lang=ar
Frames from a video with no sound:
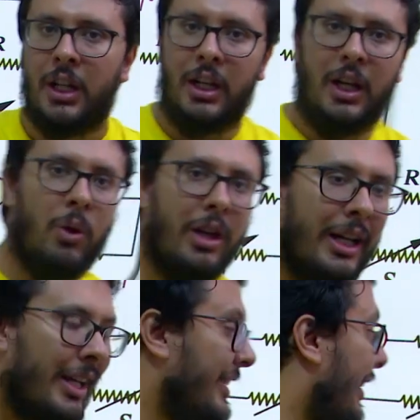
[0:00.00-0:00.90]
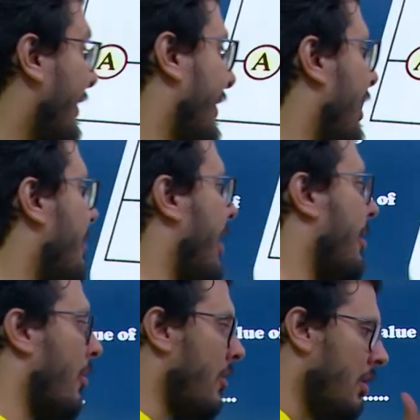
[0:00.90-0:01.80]
الاول انا عايز هتحلها معايا
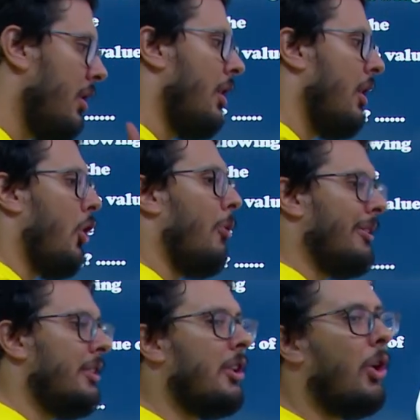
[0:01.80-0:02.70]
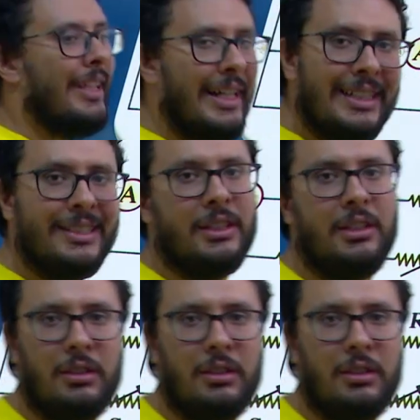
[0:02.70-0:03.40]
مره وبعدين تروح تحلها تاني